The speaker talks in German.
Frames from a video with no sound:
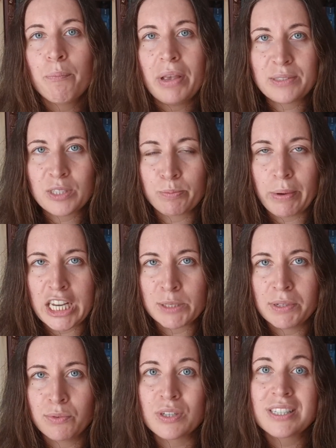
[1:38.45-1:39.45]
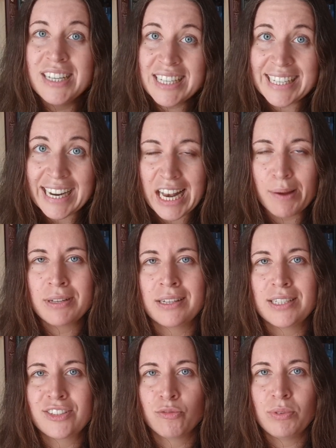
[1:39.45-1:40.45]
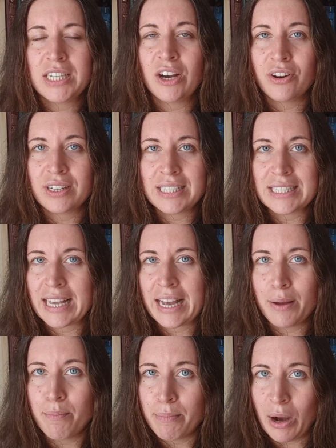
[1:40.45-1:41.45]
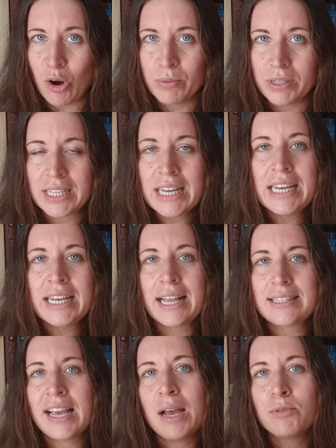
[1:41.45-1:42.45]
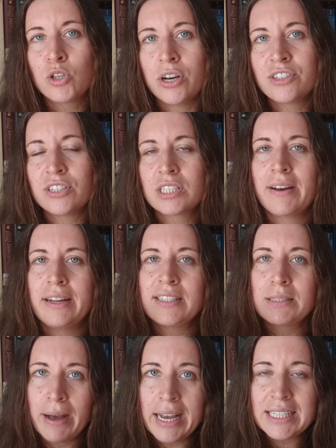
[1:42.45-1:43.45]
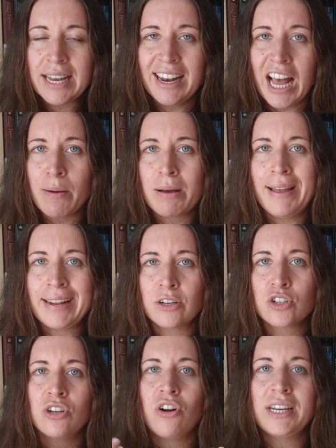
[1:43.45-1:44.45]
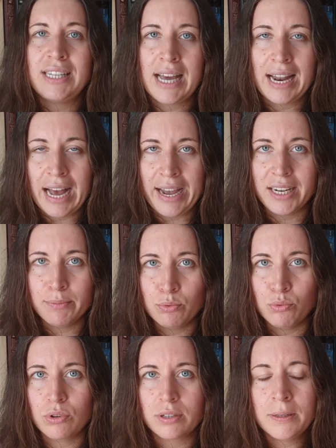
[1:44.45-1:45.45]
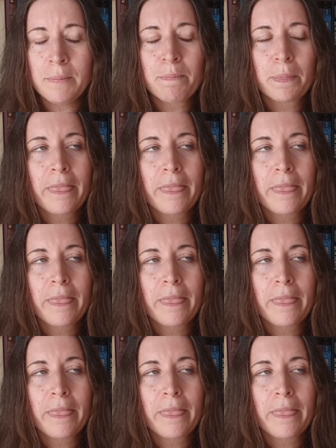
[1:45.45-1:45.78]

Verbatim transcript: Bestes Beispiel, wo es nicht geklappt hat, ist für mich der Orden des Geheimen Baumes. Ist ja im Deutschen zwar ein Zweiteiler, aber im Englischen original ein Buch. Ne?